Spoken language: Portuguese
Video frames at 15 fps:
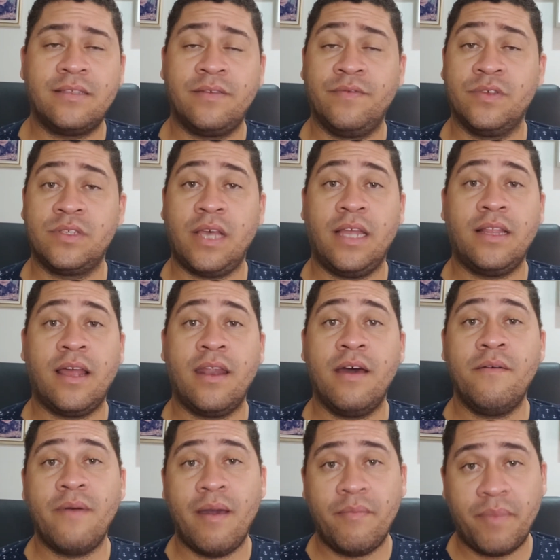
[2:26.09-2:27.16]
Se você ainda
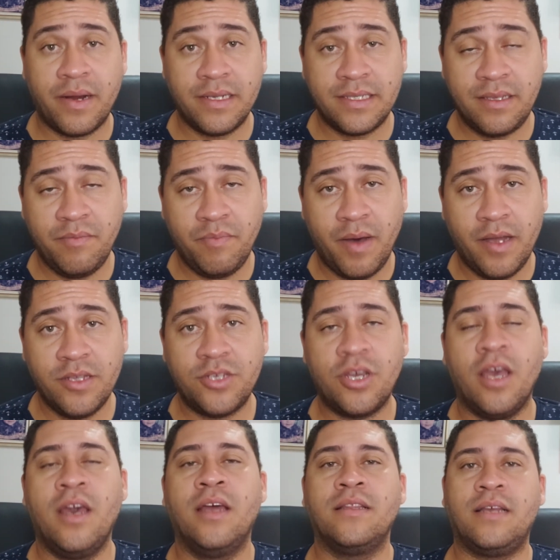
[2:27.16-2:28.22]
não é
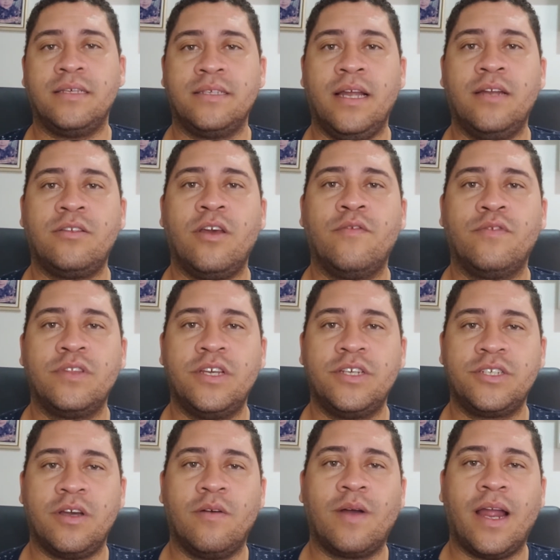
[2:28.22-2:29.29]
participante, tá certo? Eu vou
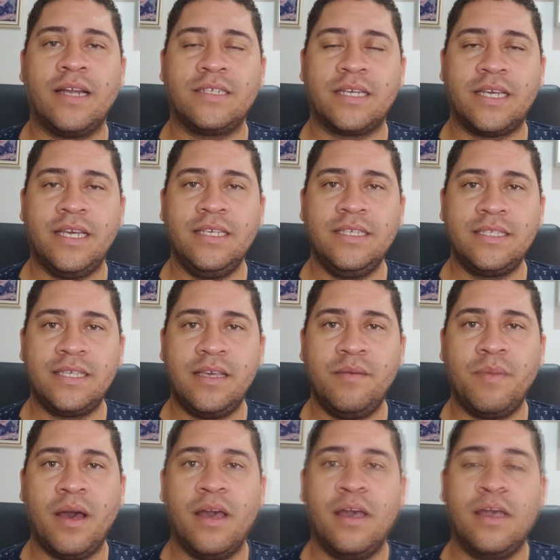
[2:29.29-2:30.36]
deixar o card aqui em
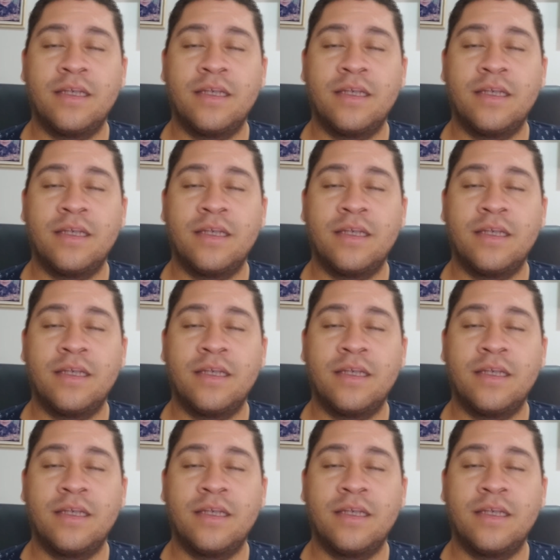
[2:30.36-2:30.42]
cima.